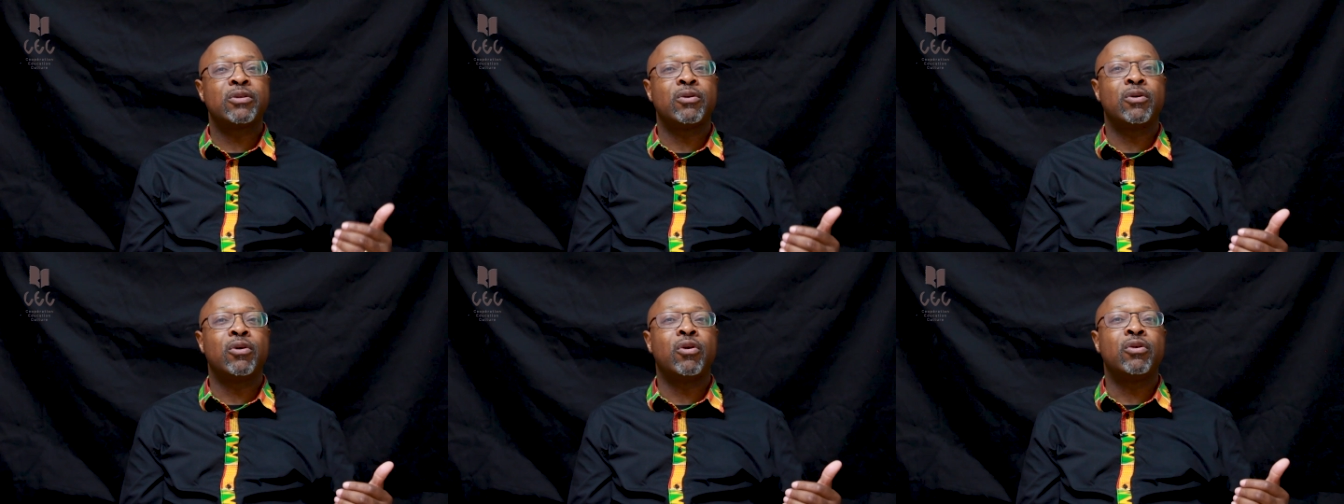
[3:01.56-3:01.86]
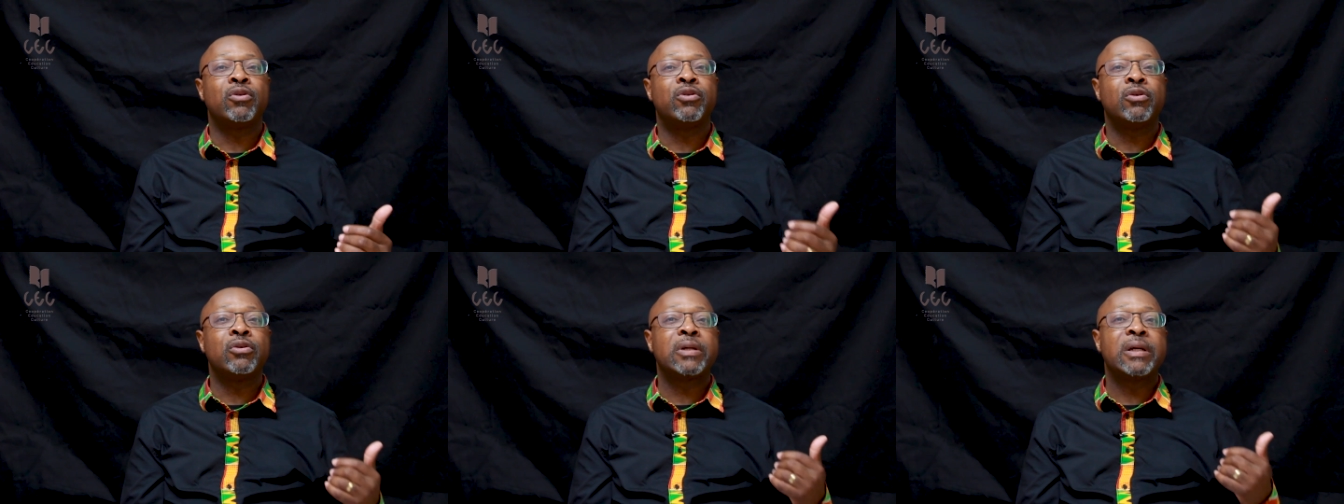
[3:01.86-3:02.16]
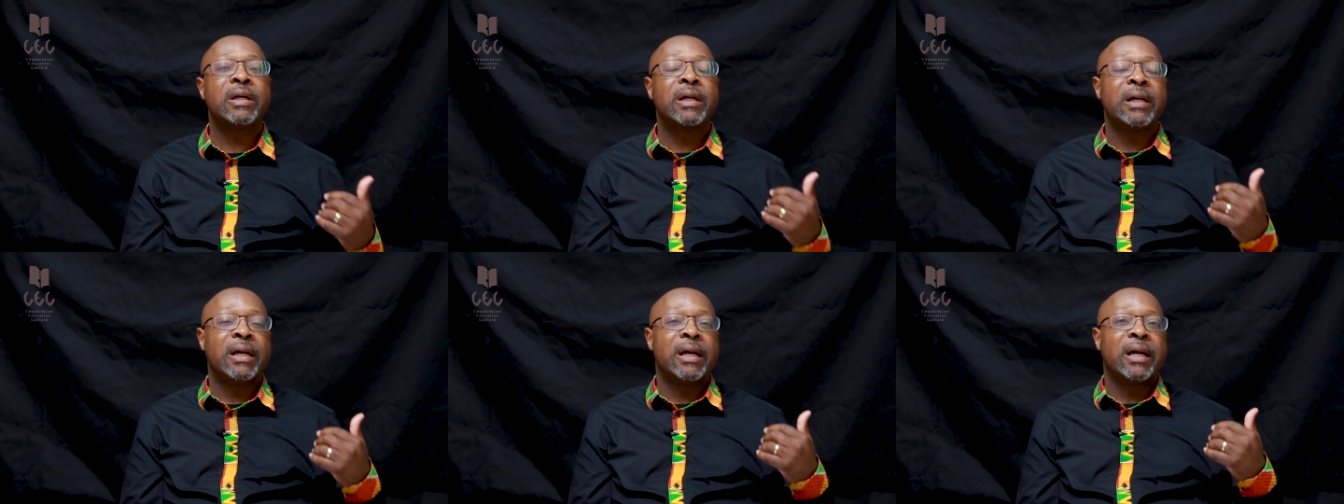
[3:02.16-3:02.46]
son rôle. Donc,
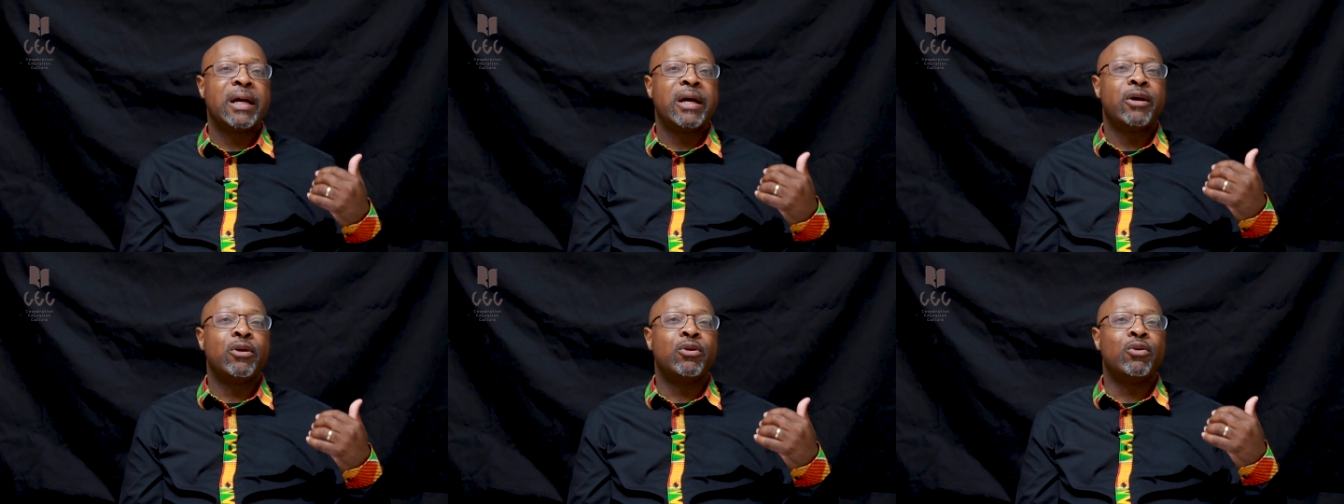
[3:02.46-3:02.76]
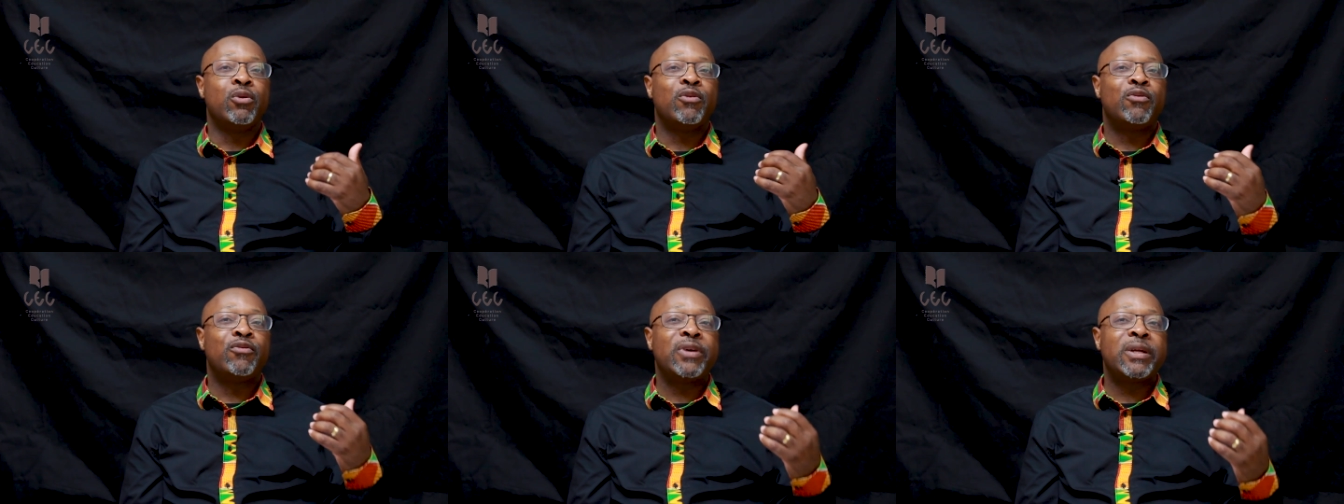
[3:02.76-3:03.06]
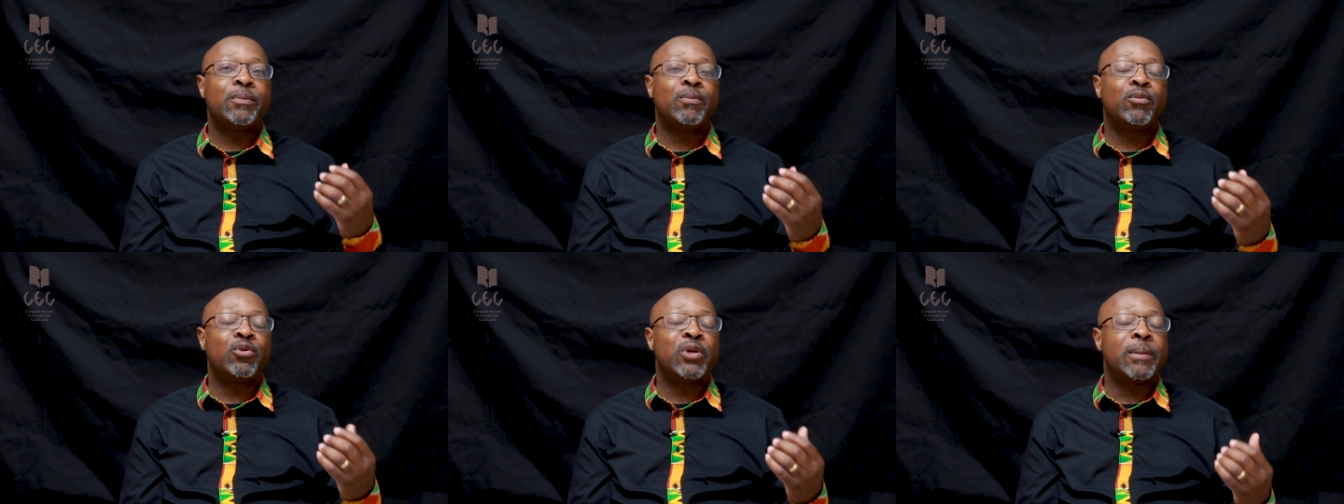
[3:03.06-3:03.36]
le fait
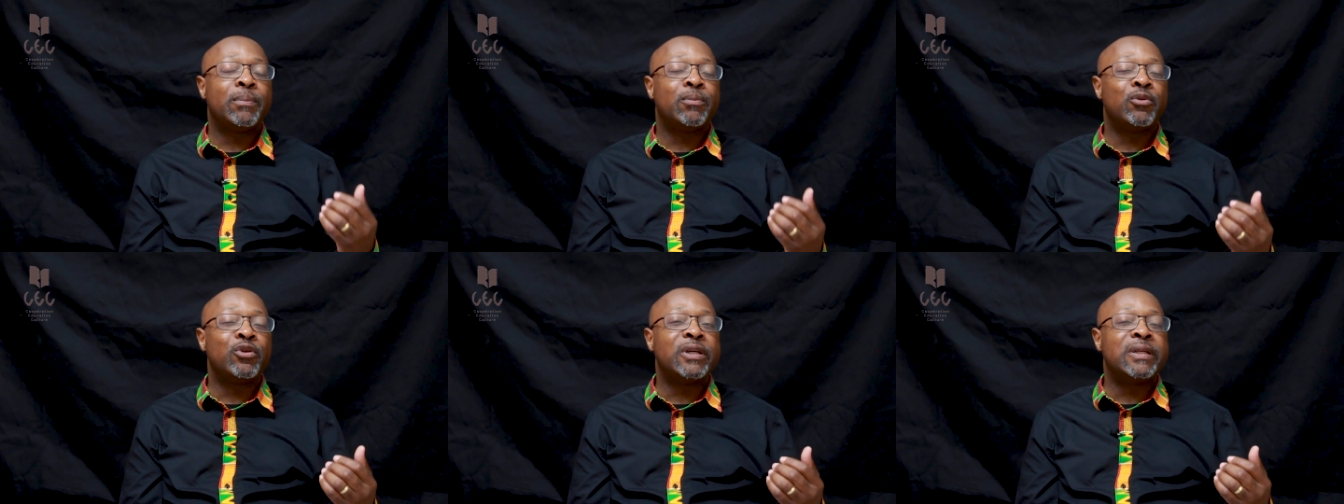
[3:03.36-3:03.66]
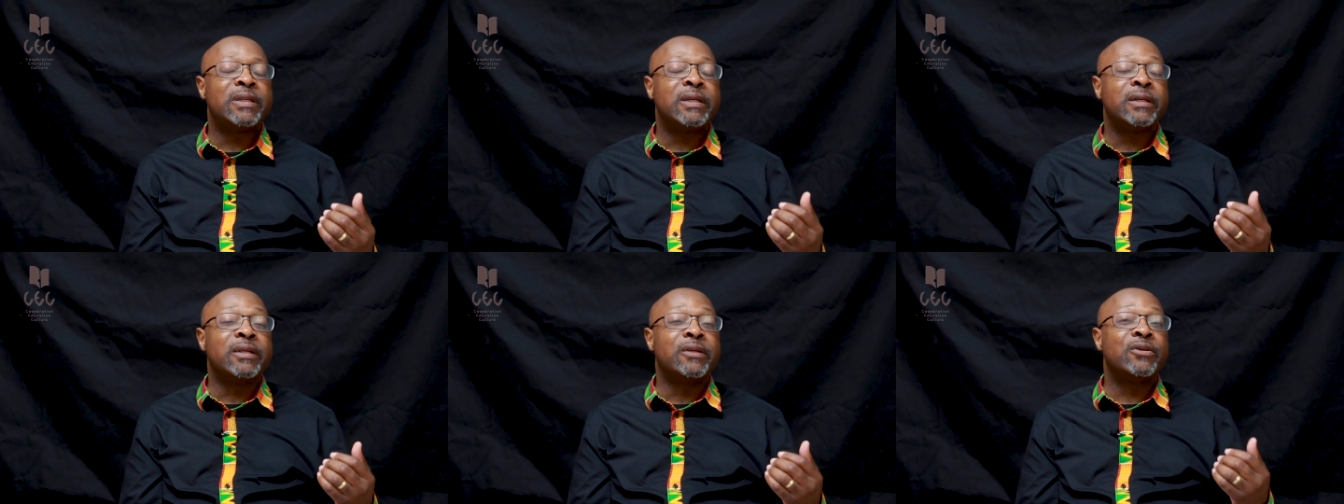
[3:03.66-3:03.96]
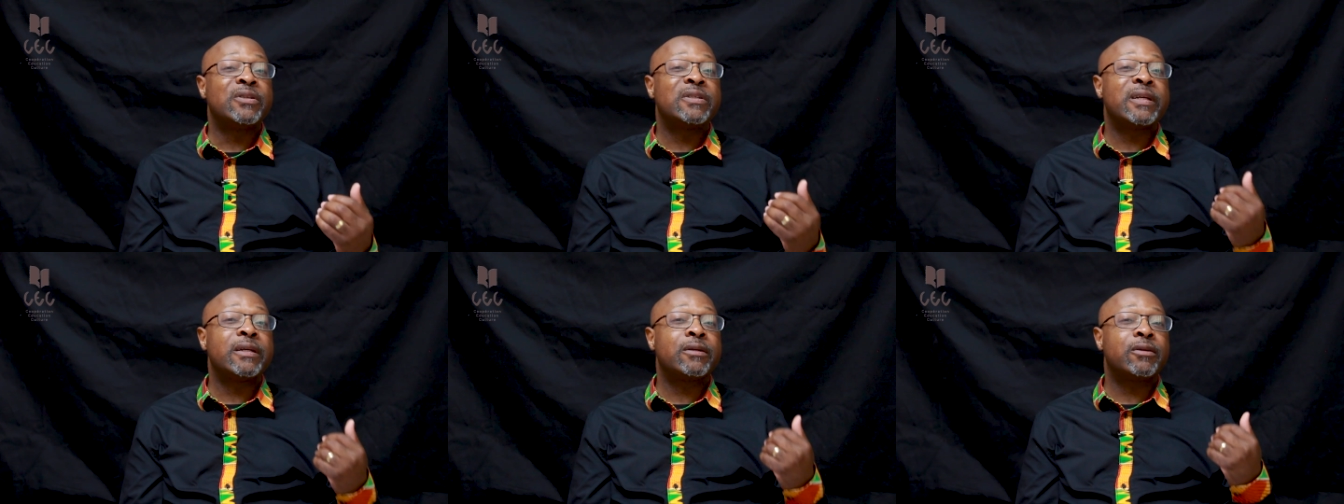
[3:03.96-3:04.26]
pour les politiques de
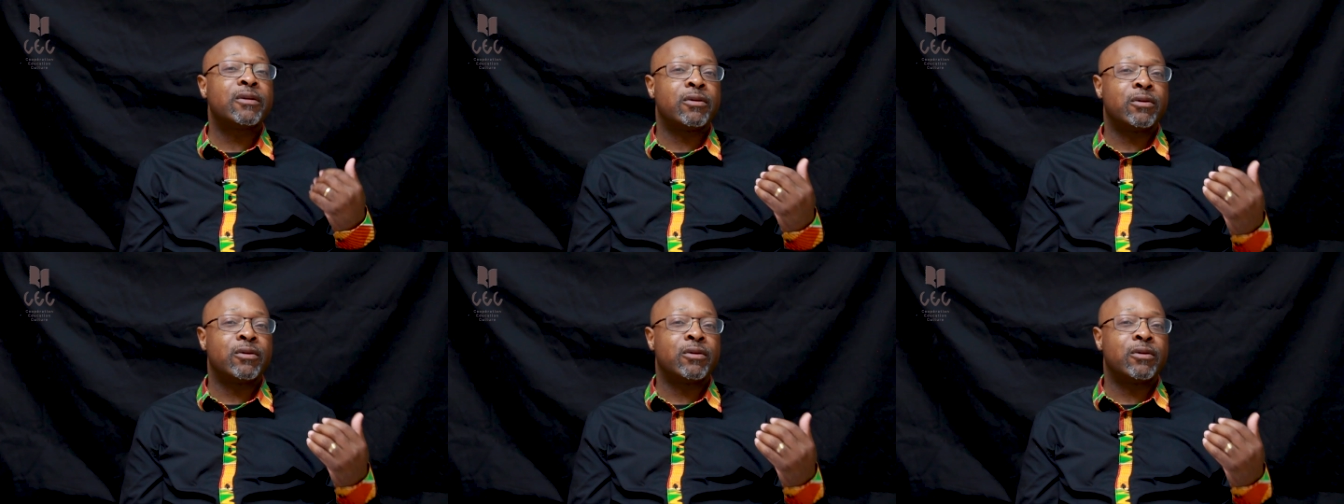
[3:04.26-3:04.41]
s'être